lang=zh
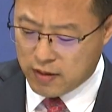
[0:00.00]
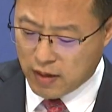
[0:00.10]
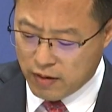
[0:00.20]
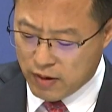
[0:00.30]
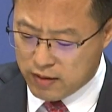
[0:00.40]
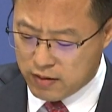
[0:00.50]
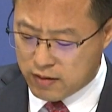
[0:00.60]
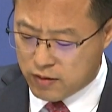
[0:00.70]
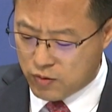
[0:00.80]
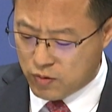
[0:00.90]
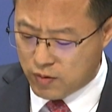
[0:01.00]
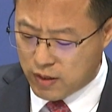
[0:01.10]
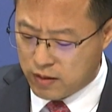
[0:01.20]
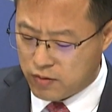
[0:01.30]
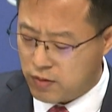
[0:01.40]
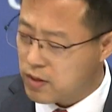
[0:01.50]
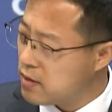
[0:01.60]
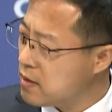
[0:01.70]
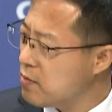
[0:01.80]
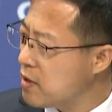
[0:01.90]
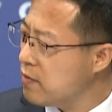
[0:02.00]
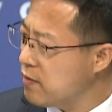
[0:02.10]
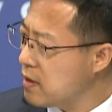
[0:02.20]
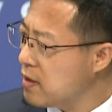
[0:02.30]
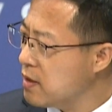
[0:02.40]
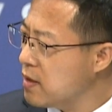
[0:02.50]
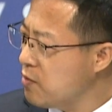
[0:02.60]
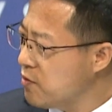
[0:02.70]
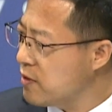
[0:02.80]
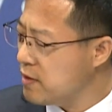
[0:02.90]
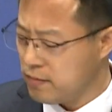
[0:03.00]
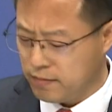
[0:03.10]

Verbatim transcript: 台湾是中国领土神圣不可分割的一部分。